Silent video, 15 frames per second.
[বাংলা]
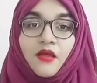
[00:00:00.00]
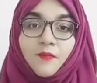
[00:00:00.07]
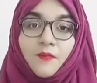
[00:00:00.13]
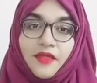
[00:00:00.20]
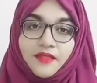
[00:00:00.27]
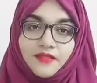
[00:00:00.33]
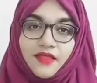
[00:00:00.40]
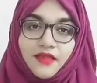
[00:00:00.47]

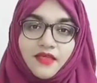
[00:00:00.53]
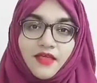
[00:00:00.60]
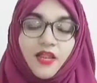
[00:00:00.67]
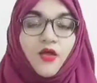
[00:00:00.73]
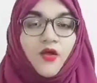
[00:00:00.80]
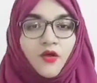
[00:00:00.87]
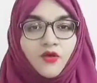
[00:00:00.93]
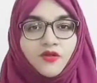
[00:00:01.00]
পাতলা ডাল
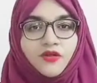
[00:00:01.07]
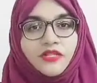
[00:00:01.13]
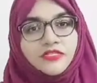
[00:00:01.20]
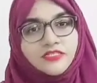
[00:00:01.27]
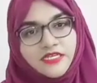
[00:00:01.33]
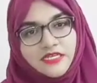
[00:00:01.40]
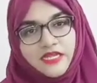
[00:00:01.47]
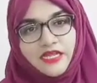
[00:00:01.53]
ঘন ডাল
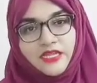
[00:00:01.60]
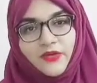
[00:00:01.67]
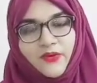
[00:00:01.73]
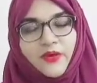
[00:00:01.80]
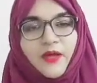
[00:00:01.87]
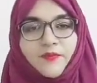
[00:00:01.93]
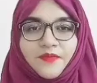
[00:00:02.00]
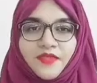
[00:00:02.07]
যে ডালই
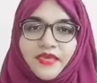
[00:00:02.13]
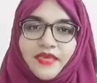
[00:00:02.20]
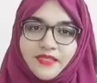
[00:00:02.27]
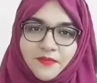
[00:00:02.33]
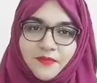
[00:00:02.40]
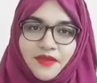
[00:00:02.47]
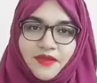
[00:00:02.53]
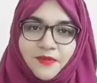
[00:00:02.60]
হোক আপনি
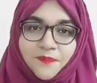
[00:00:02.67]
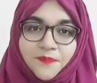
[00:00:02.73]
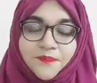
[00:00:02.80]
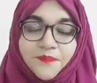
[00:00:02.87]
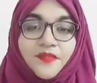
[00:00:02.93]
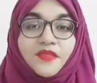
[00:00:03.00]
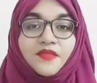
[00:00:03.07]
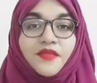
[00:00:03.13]
খেতে পারেন
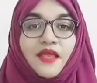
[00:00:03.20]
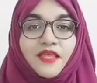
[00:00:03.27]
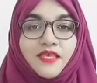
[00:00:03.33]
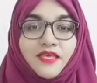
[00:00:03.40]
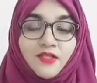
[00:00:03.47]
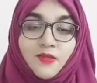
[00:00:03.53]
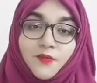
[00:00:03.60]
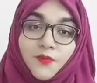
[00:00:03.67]
ডালে
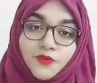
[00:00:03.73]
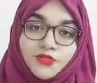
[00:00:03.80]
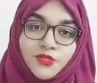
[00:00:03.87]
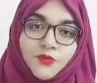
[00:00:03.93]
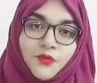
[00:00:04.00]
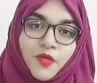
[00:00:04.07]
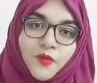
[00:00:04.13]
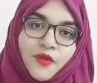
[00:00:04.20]
কিন্তু প্রচুর
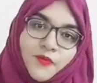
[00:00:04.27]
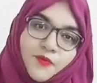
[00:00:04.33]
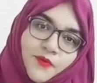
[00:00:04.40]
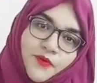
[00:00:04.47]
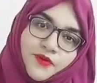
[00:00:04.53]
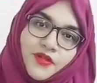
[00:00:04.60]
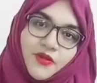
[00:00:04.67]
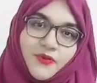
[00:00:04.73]
পরিমাণ
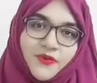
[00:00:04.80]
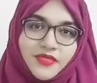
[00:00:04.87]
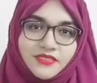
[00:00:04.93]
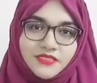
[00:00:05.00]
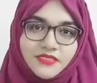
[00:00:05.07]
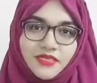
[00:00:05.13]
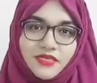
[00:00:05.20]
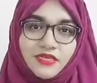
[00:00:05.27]
প্রোটিন
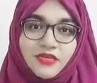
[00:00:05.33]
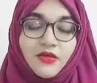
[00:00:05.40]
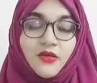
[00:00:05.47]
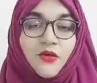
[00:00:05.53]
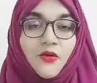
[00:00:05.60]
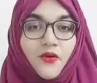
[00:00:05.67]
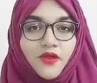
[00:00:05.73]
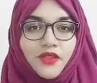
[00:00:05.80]
রয়েছে
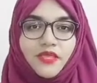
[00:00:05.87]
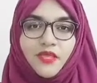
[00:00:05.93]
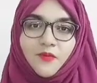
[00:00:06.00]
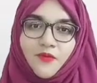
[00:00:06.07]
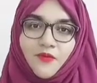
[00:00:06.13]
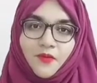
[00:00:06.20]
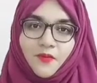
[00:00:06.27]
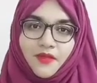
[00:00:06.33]
অনেকে
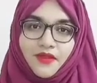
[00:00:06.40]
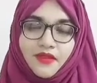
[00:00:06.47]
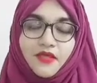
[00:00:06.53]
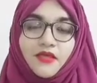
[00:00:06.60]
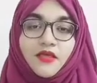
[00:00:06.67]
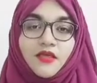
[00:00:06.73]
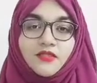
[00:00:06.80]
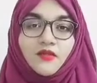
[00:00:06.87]
বলবেন
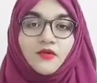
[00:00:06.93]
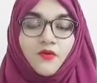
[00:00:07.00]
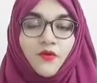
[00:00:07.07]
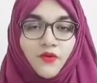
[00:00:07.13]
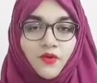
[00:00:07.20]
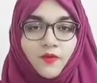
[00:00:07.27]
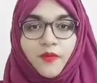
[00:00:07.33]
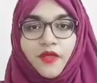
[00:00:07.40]
তো
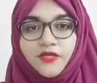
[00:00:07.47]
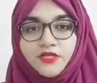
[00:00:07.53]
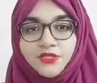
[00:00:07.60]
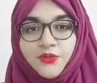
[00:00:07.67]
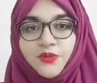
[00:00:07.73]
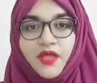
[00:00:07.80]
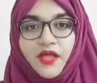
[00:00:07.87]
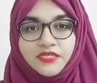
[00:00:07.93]
গরুর মাংস
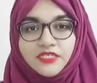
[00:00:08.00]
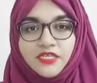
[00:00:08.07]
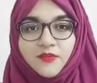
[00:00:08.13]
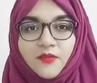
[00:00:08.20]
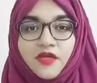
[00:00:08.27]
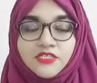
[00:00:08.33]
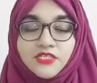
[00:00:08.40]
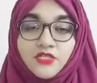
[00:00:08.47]
খাসির
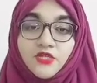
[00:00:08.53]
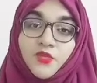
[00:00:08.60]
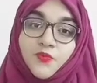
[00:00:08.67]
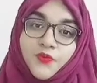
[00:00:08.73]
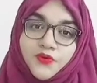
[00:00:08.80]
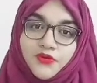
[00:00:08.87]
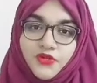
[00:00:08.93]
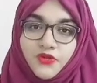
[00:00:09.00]
মাংস তো তো
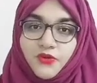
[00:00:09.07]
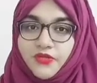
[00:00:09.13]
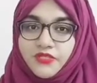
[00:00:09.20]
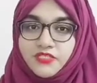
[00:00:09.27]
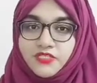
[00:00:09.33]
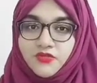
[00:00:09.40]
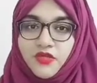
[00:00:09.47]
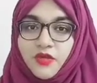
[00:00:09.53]
প্রোটিন
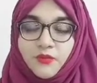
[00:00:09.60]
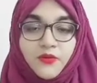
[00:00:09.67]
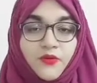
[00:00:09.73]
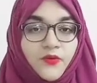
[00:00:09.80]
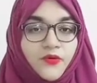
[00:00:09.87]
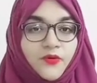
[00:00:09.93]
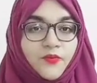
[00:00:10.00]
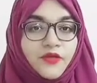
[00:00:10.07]
রয়েছে তো আমি
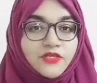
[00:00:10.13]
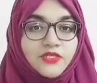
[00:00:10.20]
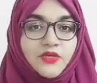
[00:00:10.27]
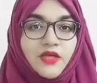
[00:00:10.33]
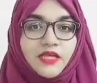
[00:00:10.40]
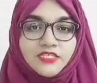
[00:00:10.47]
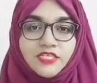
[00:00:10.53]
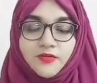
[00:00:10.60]
গরুর মাংস
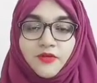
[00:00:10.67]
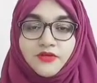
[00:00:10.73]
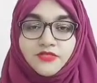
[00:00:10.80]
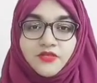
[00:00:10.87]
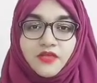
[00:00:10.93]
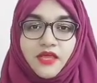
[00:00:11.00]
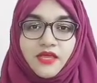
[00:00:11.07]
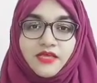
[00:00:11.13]
খাসির মাংস
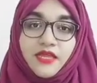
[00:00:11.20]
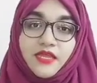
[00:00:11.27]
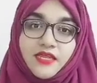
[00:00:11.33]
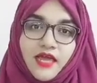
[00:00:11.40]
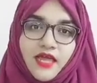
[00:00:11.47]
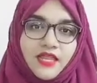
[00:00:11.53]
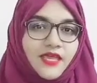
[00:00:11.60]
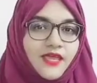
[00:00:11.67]
না খেয়ে
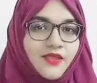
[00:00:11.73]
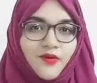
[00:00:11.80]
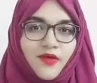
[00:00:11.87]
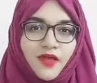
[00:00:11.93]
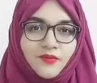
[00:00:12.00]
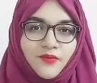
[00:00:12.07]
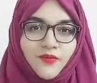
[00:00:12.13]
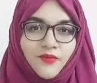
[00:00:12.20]
ডাল কেন
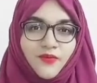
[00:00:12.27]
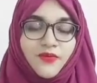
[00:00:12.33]
খাবো